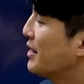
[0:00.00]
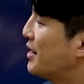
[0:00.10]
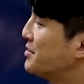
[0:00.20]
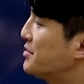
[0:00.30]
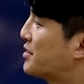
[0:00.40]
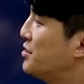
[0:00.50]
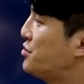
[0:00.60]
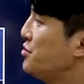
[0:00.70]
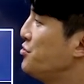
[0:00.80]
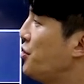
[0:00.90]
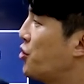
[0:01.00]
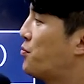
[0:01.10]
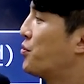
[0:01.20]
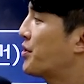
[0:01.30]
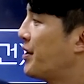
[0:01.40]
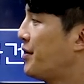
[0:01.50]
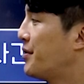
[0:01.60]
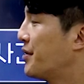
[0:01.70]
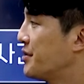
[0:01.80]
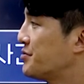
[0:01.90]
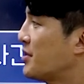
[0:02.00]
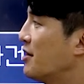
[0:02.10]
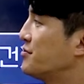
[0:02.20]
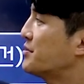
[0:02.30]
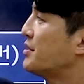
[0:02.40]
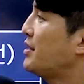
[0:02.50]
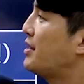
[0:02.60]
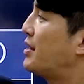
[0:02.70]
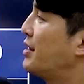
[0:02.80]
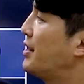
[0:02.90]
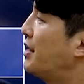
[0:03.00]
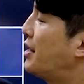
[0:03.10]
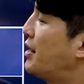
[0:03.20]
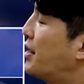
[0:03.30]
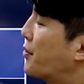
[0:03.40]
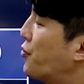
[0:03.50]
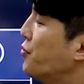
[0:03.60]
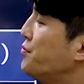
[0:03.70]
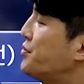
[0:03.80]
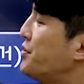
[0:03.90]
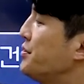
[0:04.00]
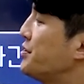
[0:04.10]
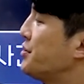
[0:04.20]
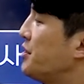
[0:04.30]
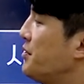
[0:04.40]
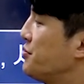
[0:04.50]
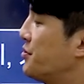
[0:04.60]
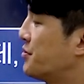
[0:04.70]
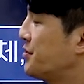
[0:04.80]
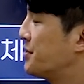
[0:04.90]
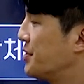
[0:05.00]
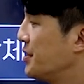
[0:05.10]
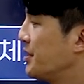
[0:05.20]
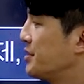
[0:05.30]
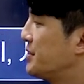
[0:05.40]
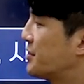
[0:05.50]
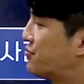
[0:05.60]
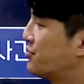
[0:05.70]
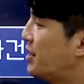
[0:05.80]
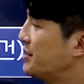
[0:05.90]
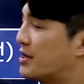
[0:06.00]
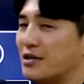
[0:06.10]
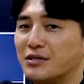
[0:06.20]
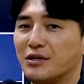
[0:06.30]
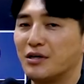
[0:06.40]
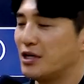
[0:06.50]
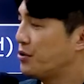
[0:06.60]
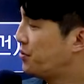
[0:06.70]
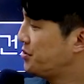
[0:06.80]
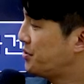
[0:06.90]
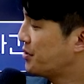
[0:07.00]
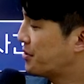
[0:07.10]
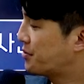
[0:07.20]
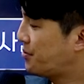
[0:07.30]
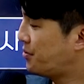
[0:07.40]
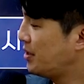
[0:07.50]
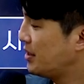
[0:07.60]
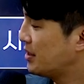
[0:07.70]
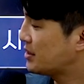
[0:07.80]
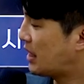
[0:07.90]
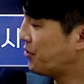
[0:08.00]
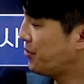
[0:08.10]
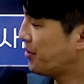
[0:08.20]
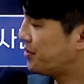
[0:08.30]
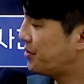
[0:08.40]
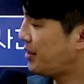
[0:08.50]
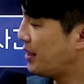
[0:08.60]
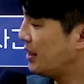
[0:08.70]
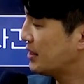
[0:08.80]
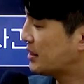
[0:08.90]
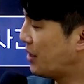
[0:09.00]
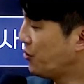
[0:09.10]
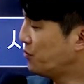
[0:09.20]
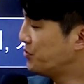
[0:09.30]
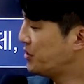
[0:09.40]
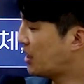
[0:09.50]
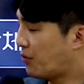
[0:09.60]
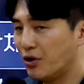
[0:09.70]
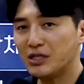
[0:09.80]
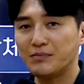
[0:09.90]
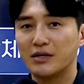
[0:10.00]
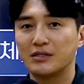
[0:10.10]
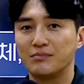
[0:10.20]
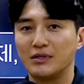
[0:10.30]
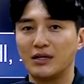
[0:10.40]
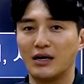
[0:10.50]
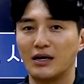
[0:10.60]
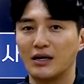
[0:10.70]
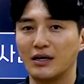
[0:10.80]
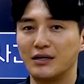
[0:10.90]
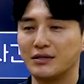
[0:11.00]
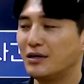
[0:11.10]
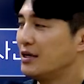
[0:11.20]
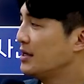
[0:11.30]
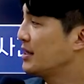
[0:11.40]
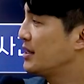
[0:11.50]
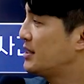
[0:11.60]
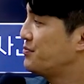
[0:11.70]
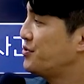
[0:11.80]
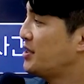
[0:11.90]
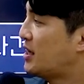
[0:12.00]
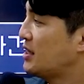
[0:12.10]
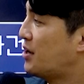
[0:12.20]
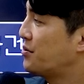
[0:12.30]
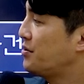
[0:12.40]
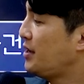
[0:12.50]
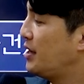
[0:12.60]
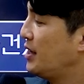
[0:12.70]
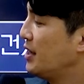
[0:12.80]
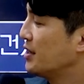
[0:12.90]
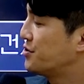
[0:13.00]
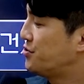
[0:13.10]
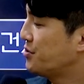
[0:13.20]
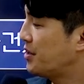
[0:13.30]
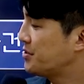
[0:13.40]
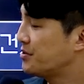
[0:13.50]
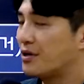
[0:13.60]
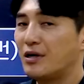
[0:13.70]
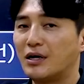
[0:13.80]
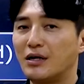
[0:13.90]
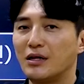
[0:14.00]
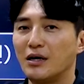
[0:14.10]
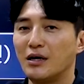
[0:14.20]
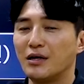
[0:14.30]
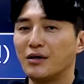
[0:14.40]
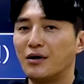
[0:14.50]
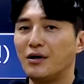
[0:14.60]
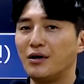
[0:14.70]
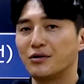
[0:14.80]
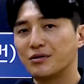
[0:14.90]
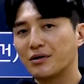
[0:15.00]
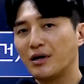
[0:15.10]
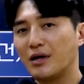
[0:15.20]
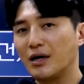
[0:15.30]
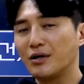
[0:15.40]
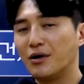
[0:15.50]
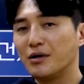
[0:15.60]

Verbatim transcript: 그래서 이제 기출 유형을 볼게요. 그래서 우리 한국사 아, 공무원 시험의 유형은 이제 두 가지가 있어요. 이론형이 있고 사료형이 있는데 사료형 문제가 훨씬 많습니다. 그래서 20문제가 나오는데 그 중에서 대략 한 16개나